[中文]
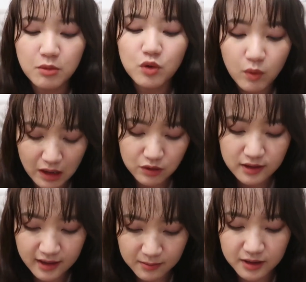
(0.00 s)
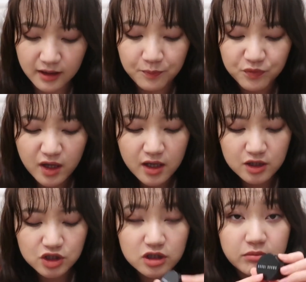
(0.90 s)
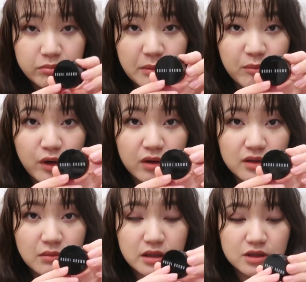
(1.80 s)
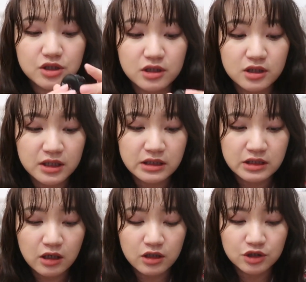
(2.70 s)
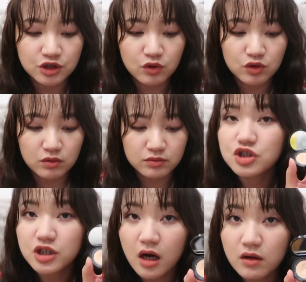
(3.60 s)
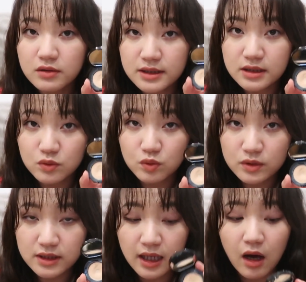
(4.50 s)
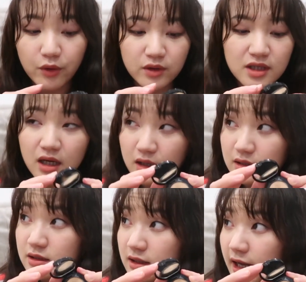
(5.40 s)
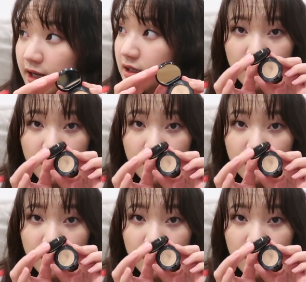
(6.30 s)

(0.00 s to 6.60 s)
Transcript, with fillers: 一没用完，就是铁皮了，是 Bobby Brown 他们家的这个小修容，超级无敌好用，而且很可爱。